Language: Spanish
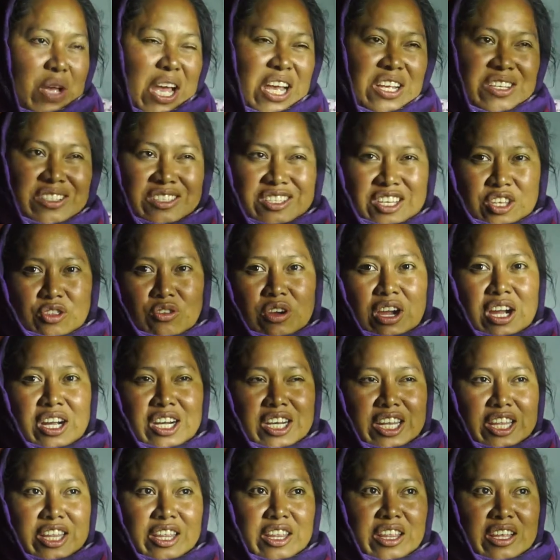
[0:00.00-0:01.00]
han sido
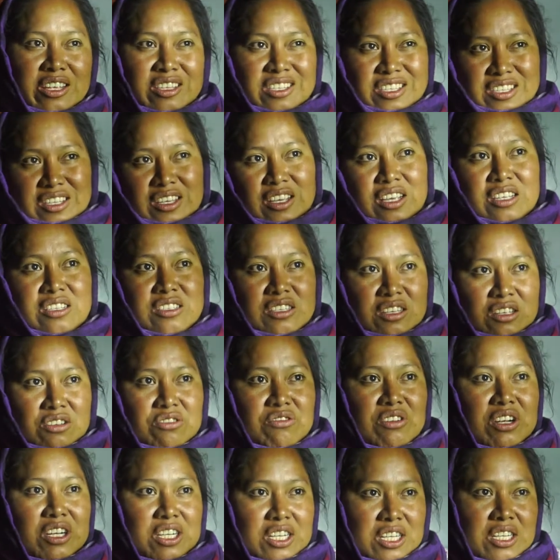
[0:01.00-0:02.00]
agredidas y siguen
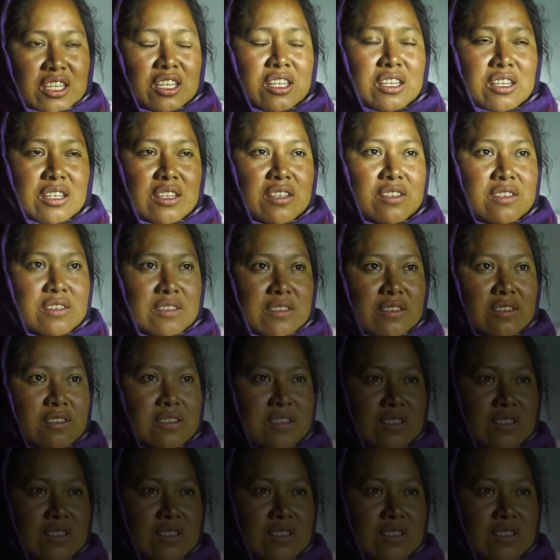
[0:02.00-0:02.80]
siendo agredidas.